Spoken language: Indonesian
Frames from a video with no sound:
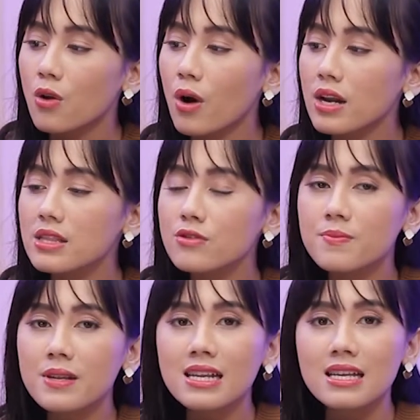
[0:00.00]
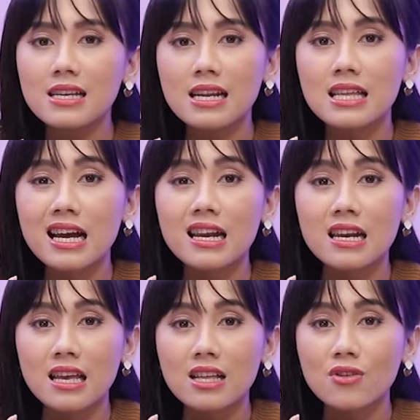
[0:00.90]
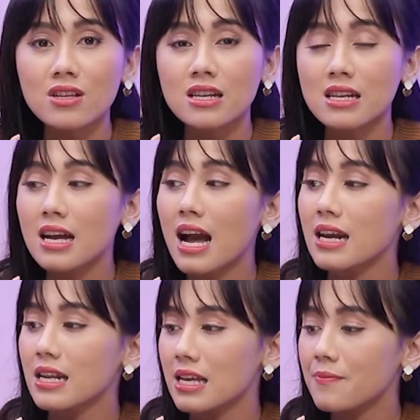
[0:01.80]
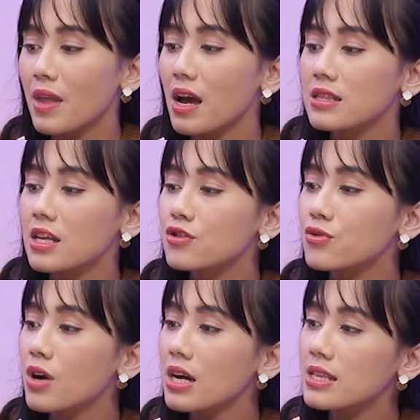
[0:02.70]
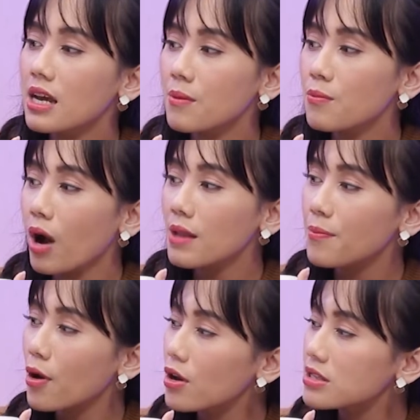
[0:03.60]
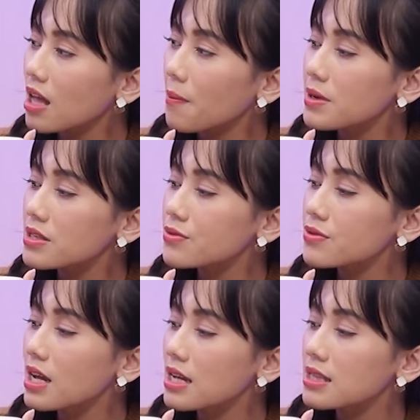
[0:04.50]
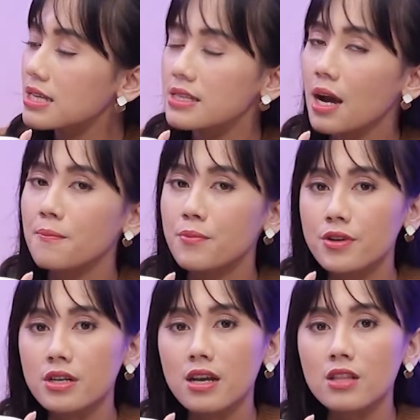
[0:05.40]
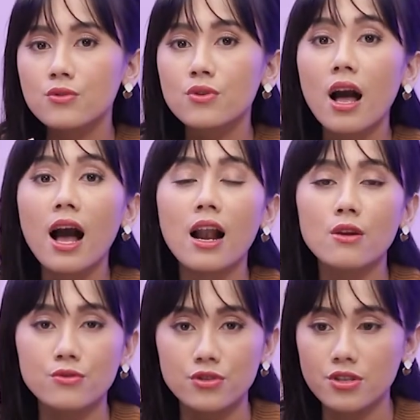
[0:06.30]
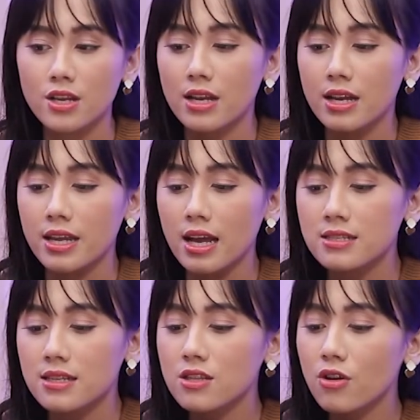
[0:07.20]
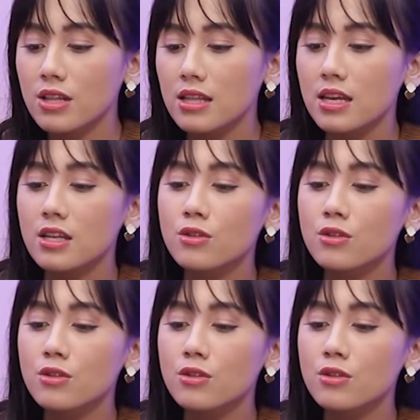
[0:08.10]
luarnya tuh sebenarnya rada-rada kering atau rada-rada garing dan juga dia bukan polos tapi sudah dicampur dengan gula halus. Ya, jadi donatnya